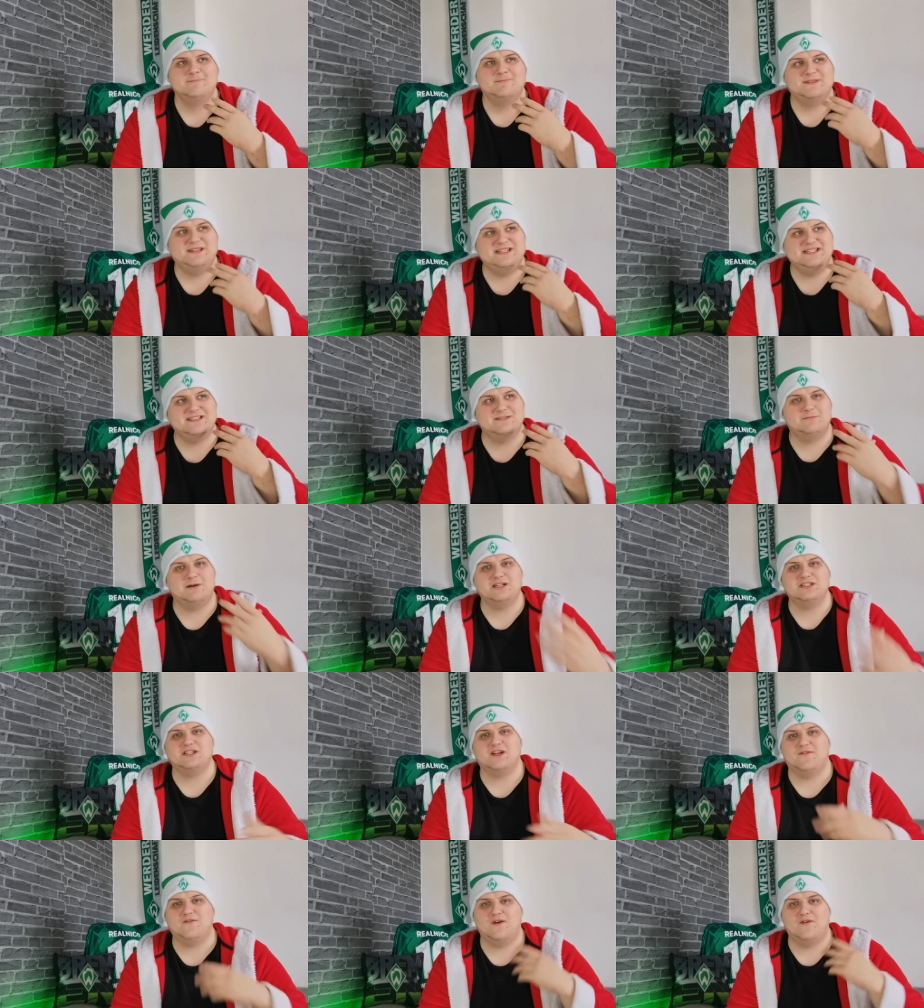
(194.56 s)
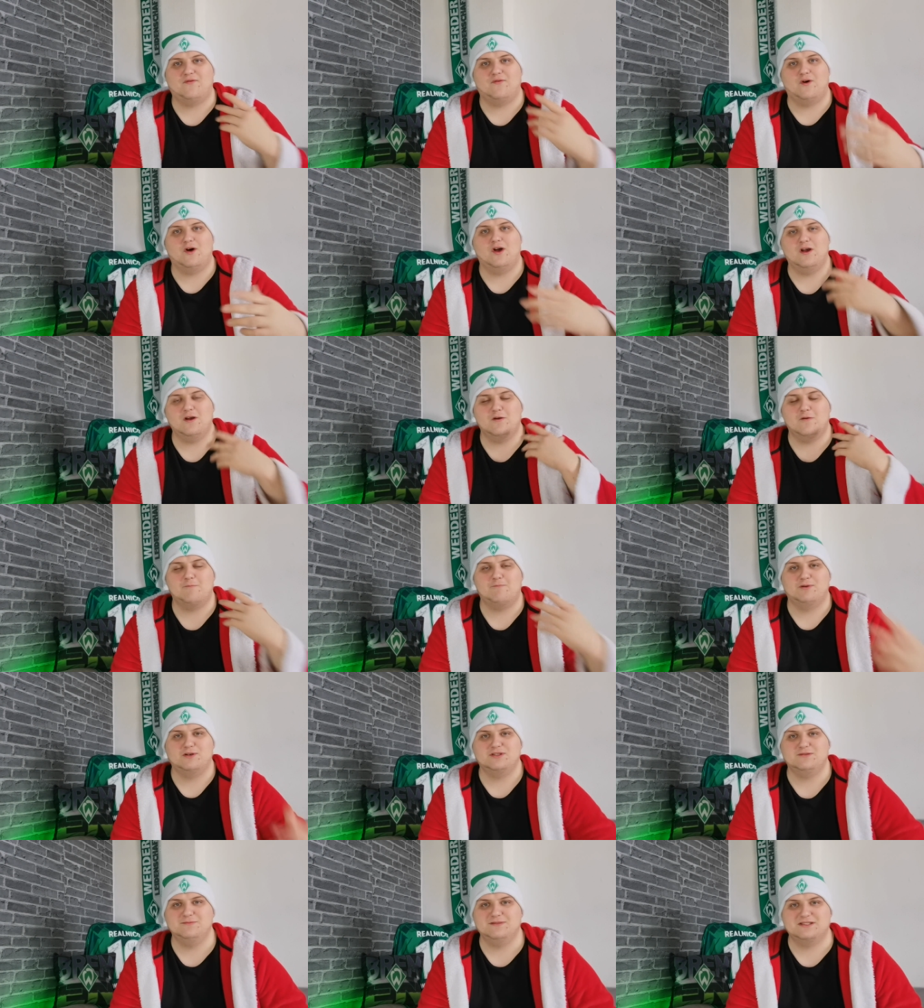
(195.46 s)
diese Mannschaft verfolgen und
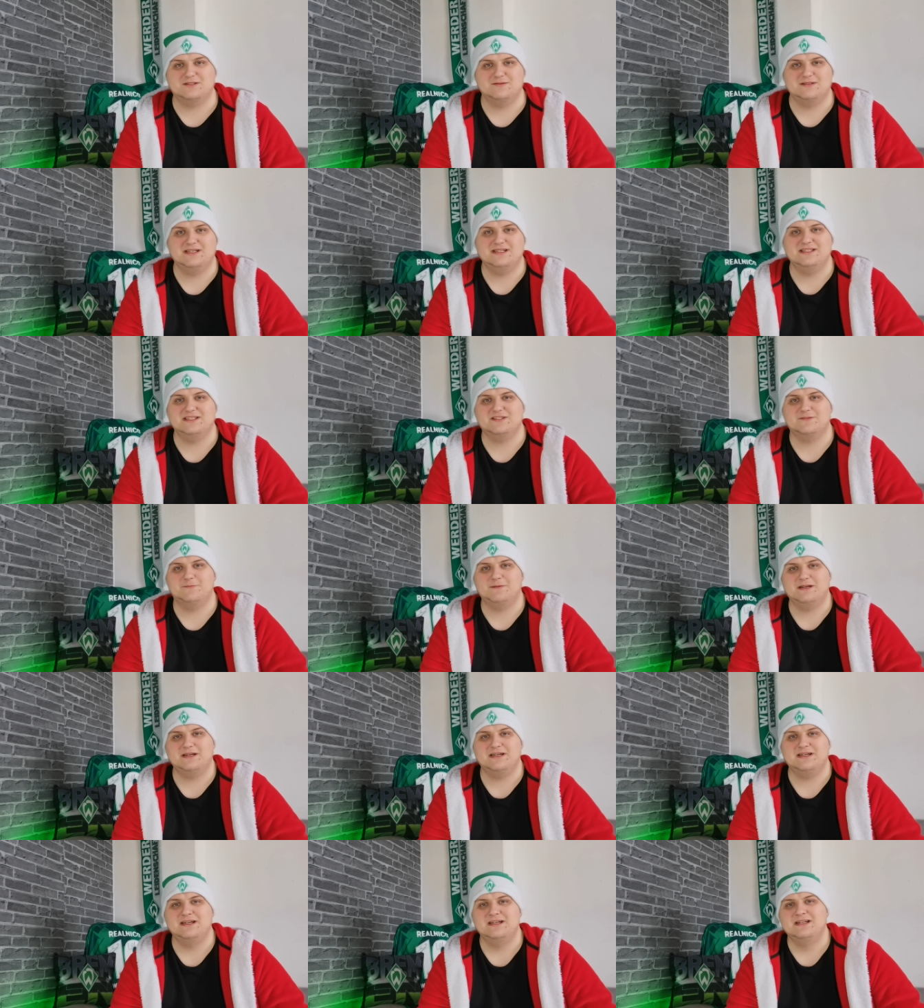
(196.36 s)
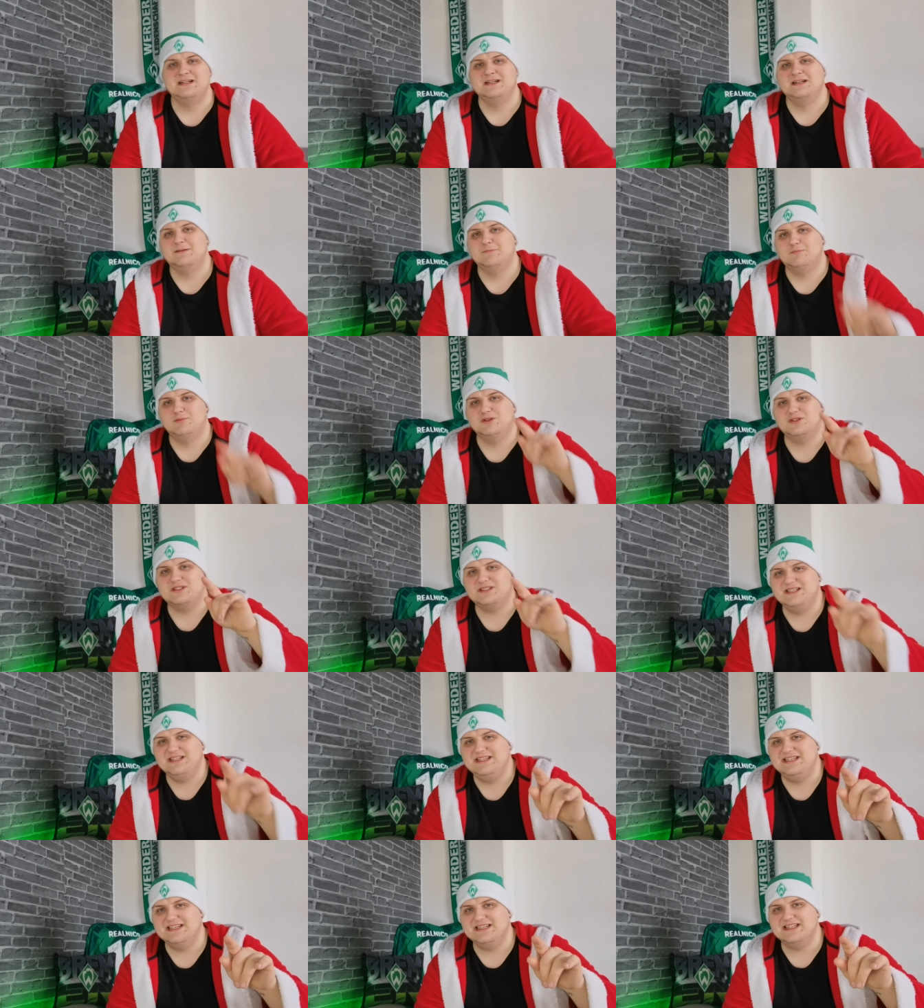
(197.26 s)
pushen bis zum geht nicht mehr,
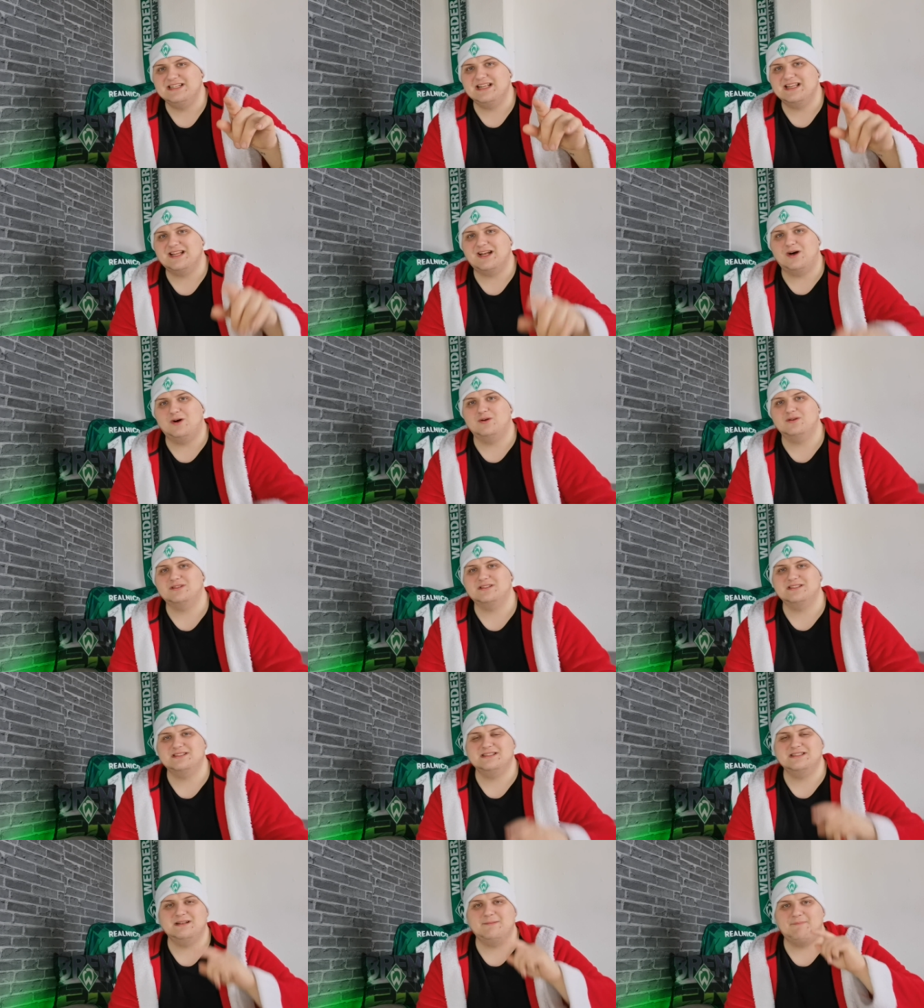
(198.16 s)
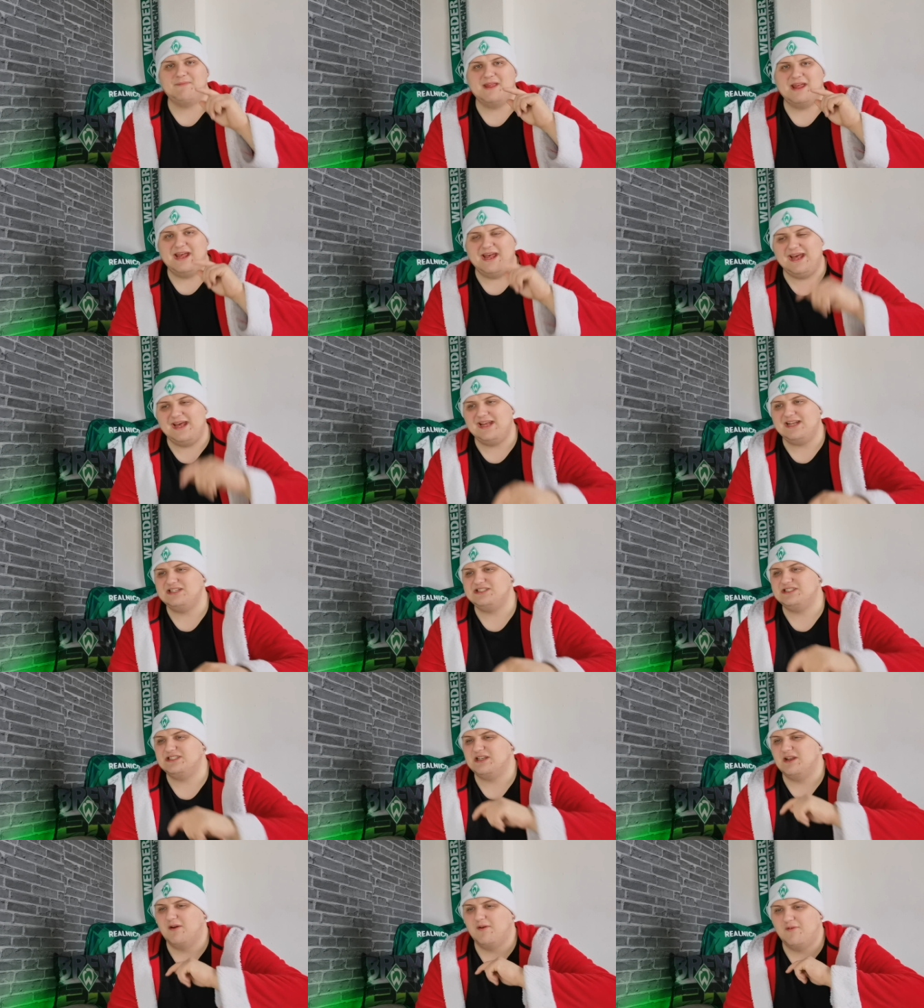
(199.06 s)
müsst ihr da draußen
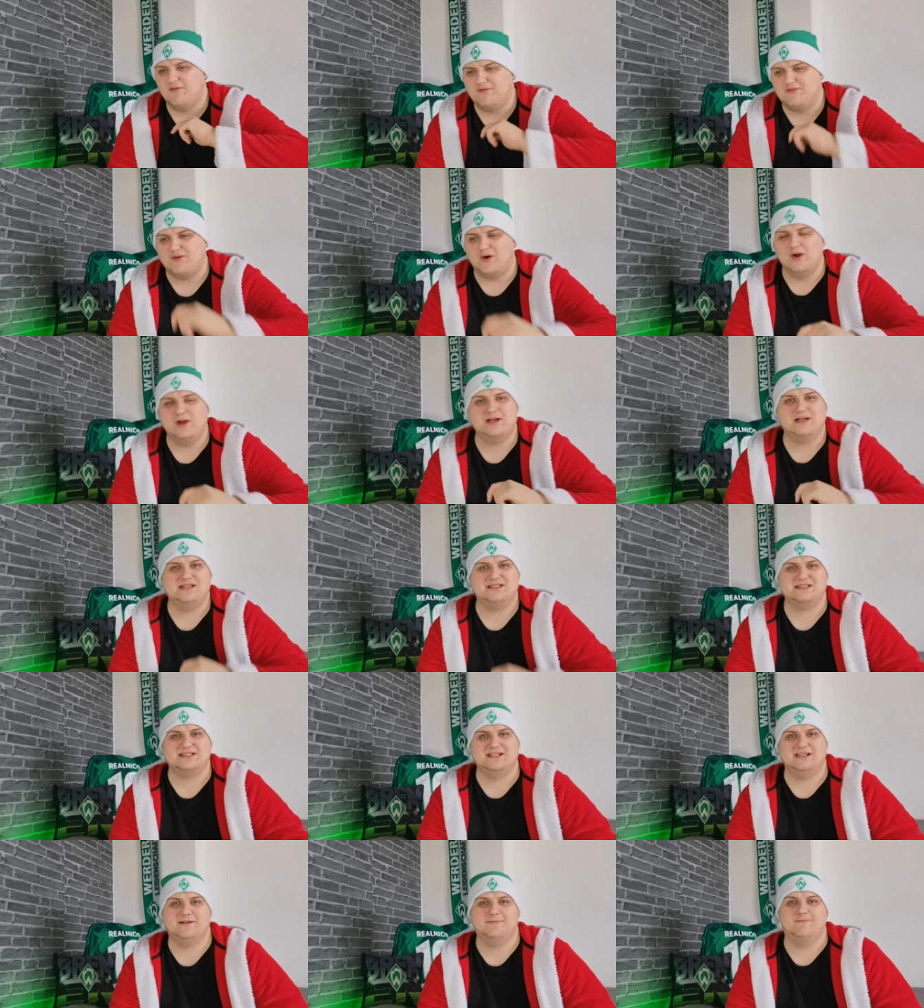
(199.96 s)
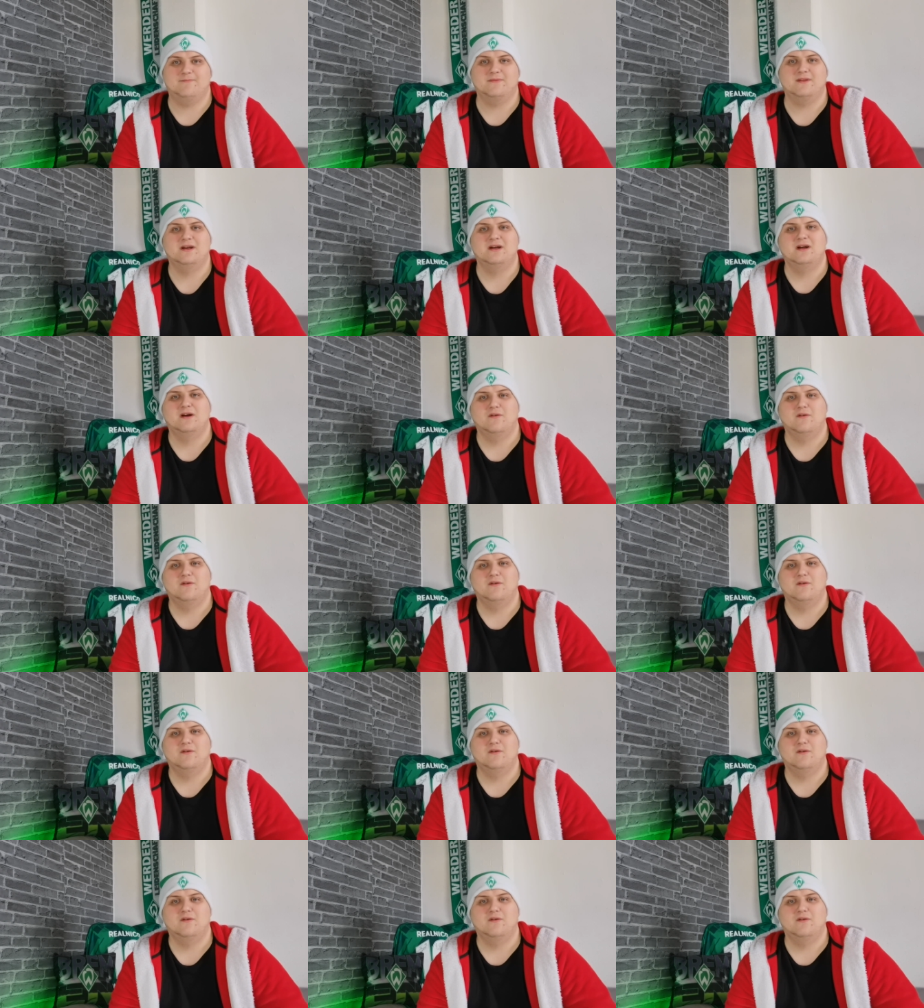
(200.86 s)
echt Vollgas geben.